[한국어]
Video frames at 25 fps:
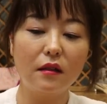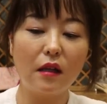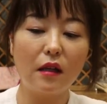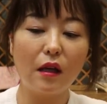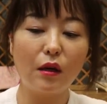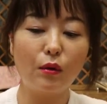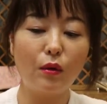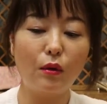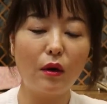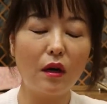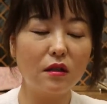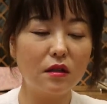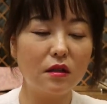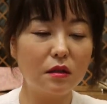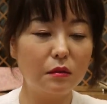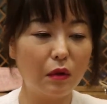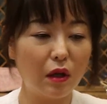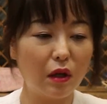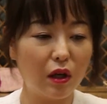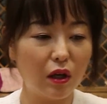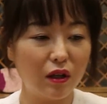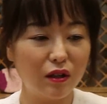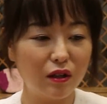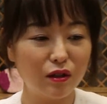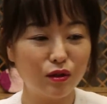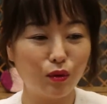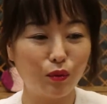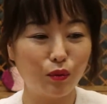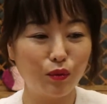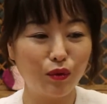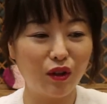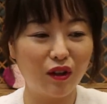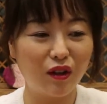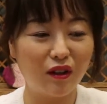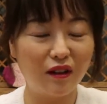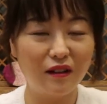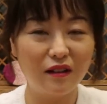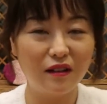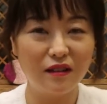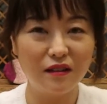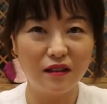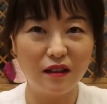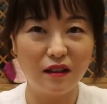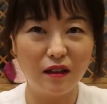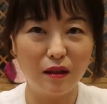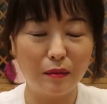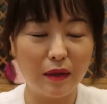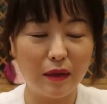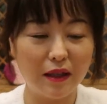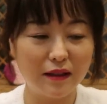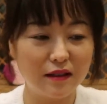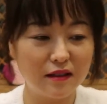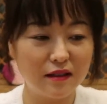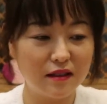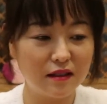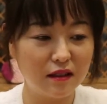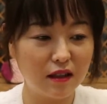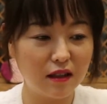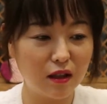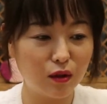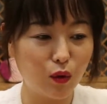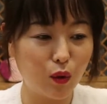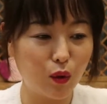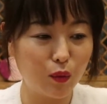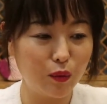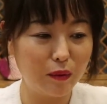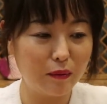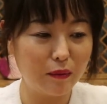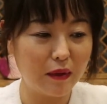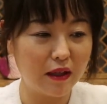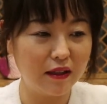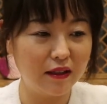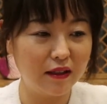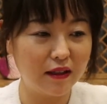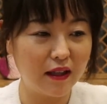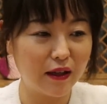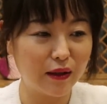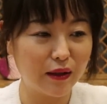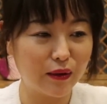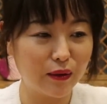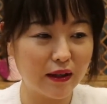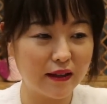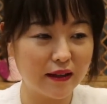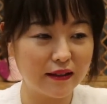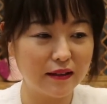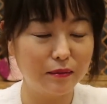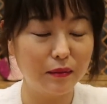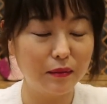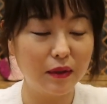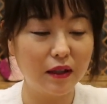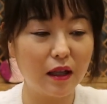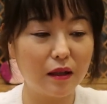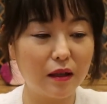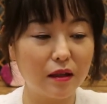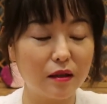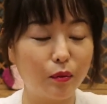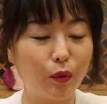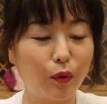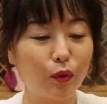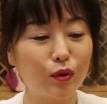참고하시면 좀더 어, 만드시는데 도움이 많이 될 것 같습니다.